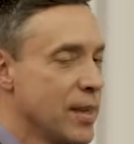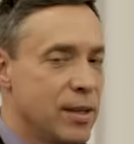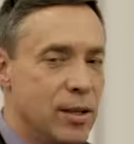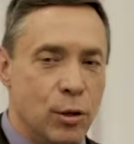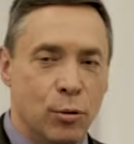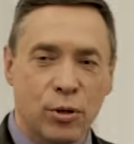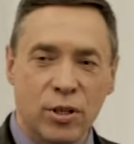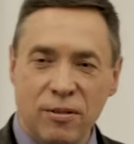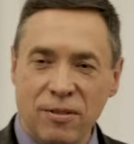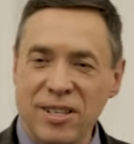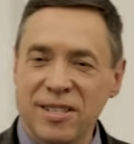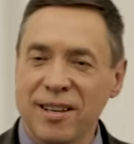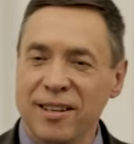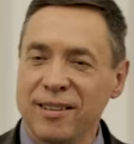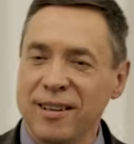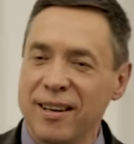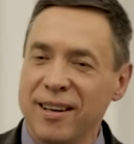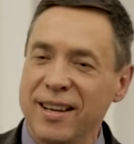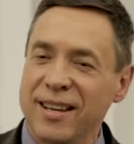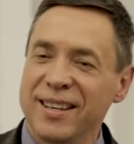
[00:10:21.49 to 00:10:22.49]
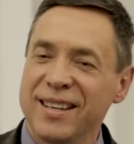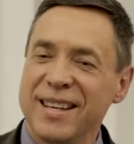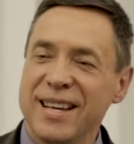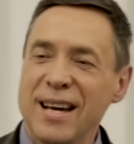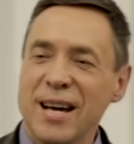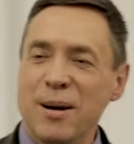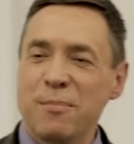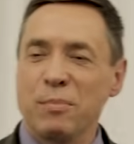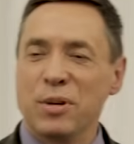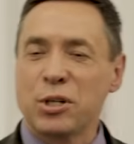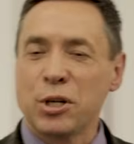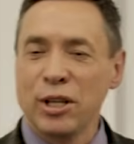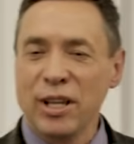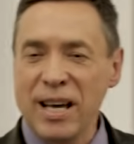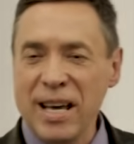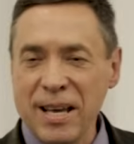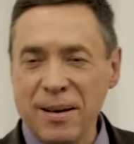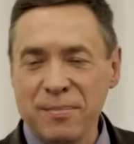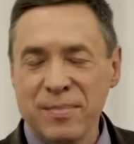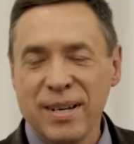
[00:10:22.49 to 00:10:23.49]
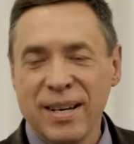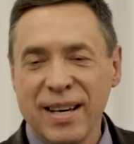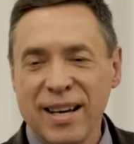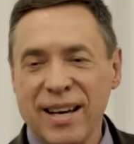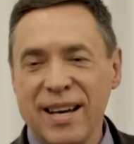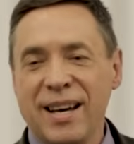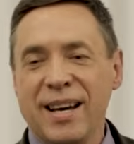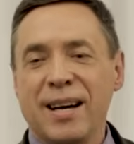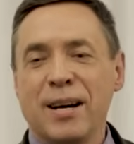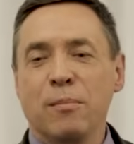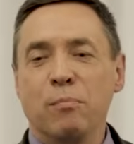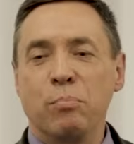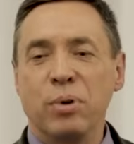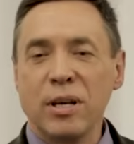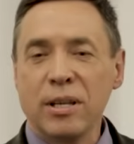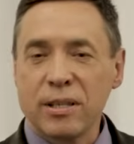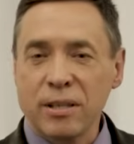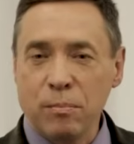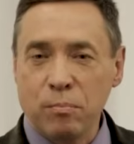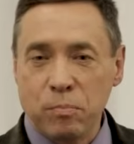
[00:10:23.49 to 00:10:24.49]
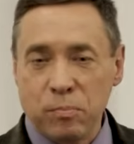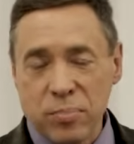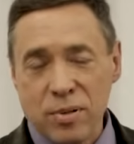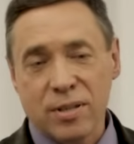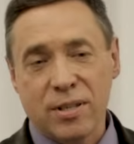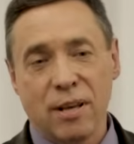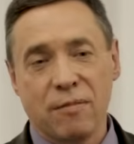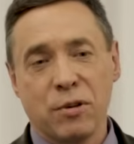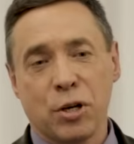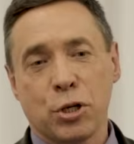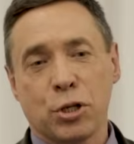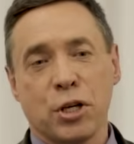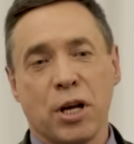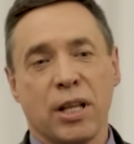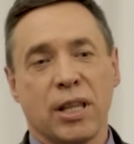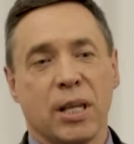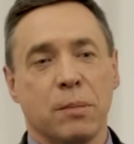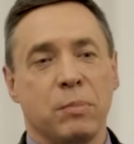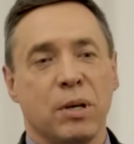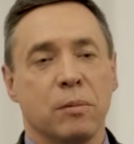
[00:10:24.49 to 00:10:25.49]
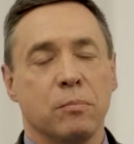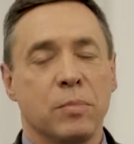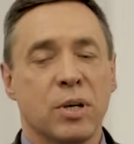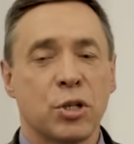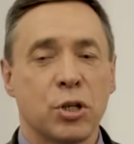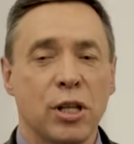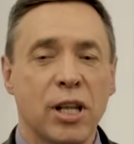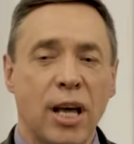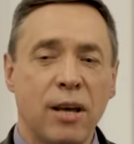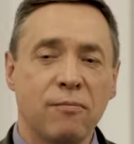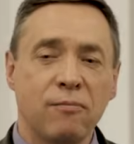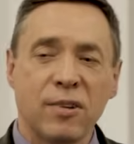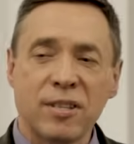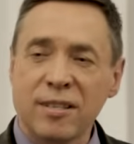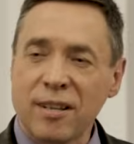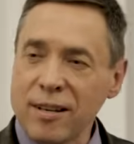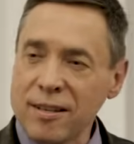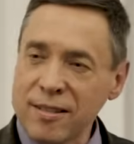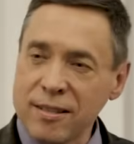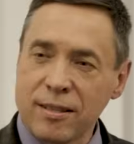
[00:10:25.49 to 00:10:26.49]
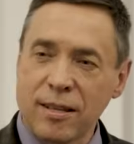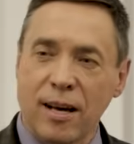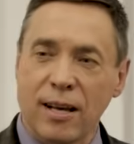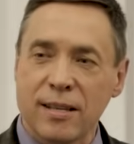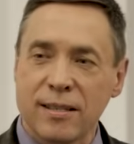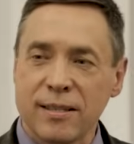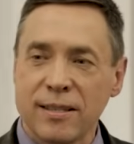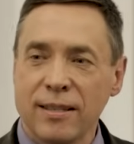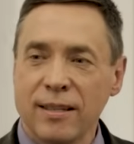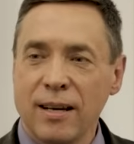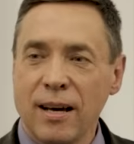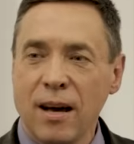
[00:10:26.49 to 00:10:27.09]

Не удивительно ли? Мы желаем быть совершенными, мы желаем возрастать.